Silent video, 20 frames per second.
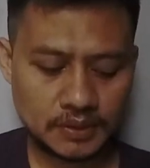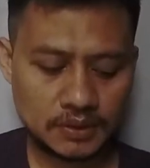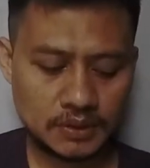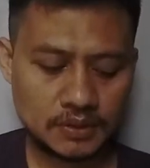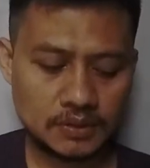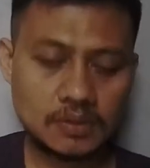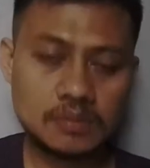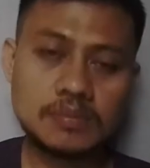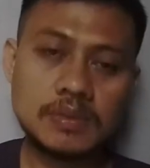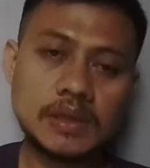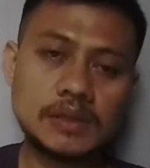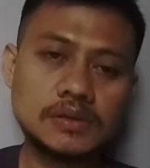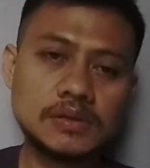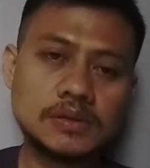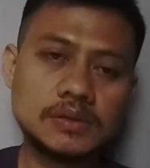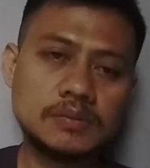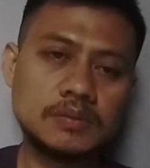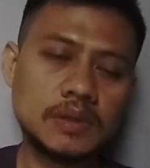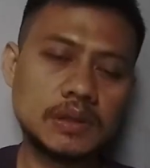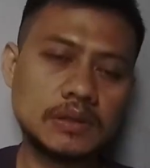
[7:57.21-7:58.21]
Itu bagus
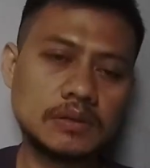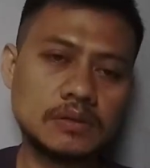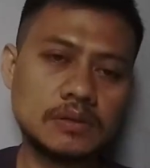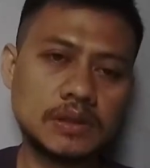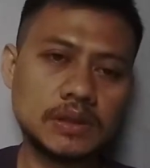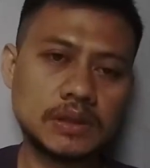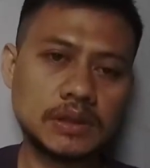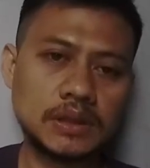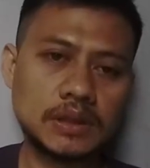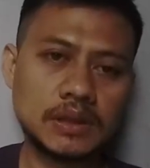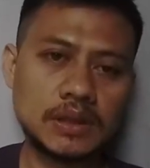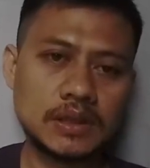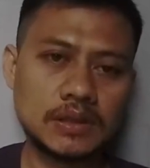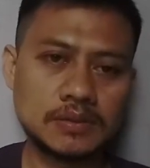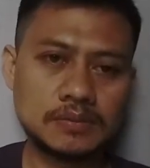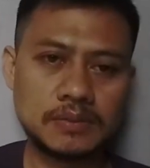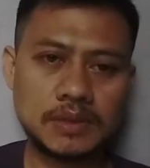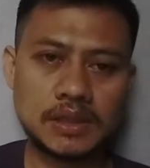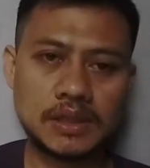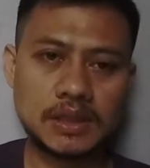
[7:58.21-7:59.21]
buat kulit kita
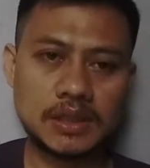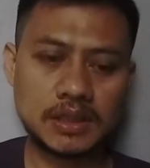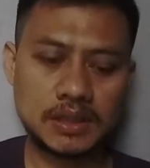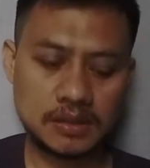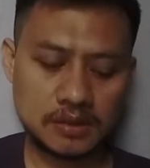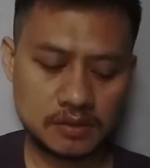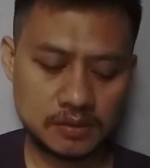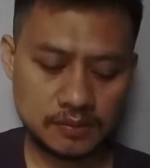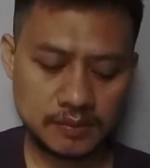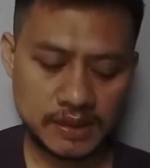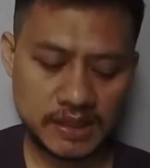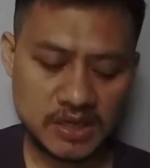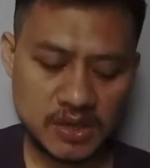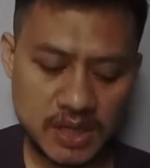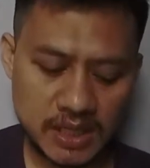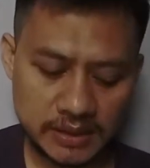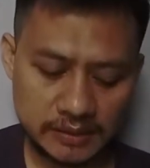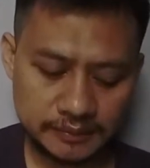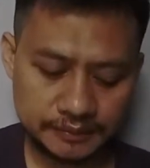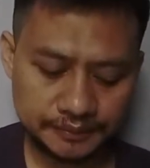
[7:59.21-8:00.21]
biar tidak
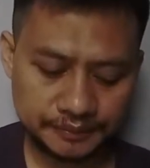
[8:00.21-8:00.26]
komedoan.